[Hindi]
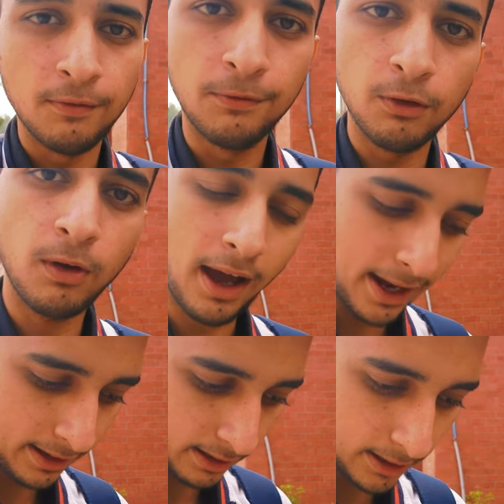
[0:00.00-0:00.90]
वो
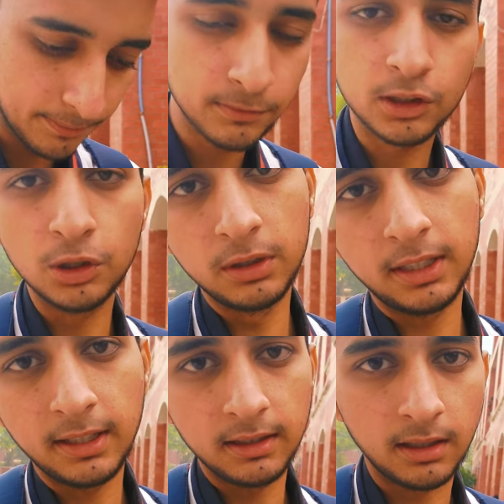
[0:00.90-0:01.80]
आएगा
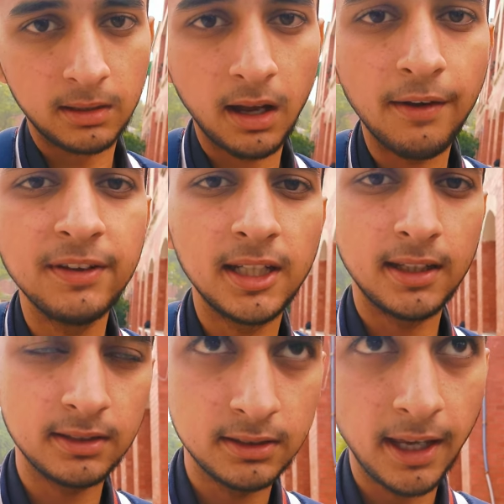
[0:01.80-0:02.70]
सी के अंदर काफ़ी
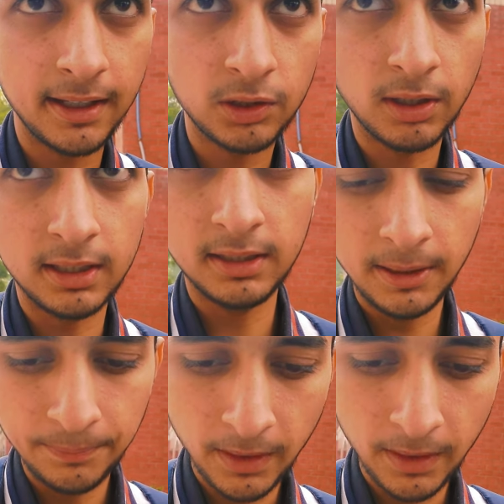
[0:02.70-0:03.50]
ज़्यादा चीज़ें आएंगी ट्वेल्थ से